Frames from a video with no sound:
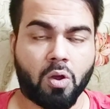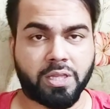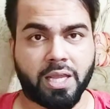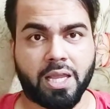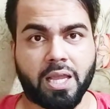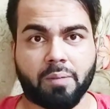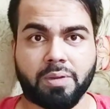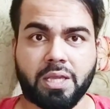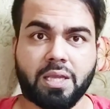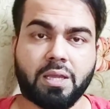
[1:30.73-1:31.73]
और ये
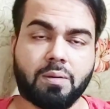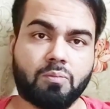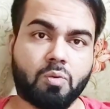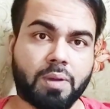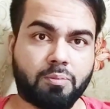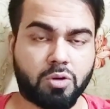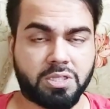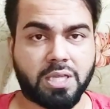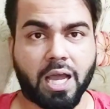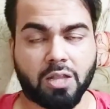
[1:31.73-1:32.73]
अभी मुंबई
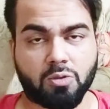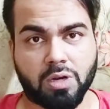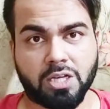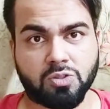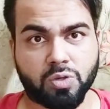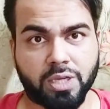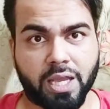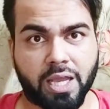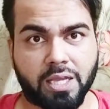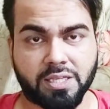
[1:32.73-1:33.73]
पुलिस के हाथों लग
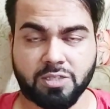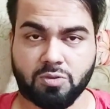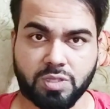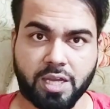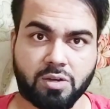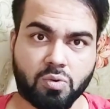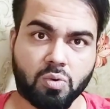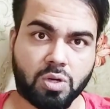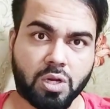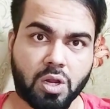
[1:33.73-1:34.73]
चुकी है ये सुइसाइड
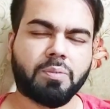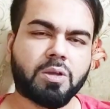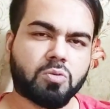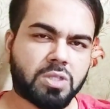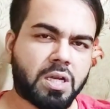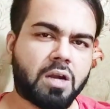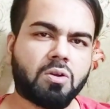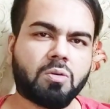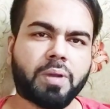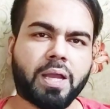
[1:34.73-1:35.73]
नोट अभी कुछ ही
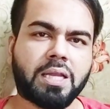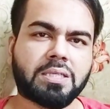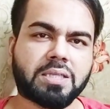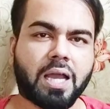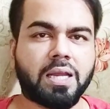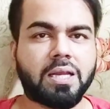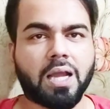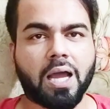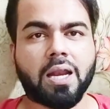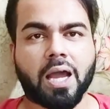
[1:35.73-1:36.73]
घंटों पहले साहिल
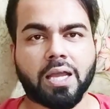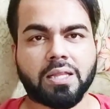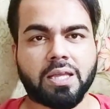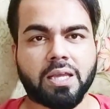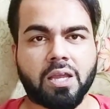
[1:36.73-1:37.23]
खान आए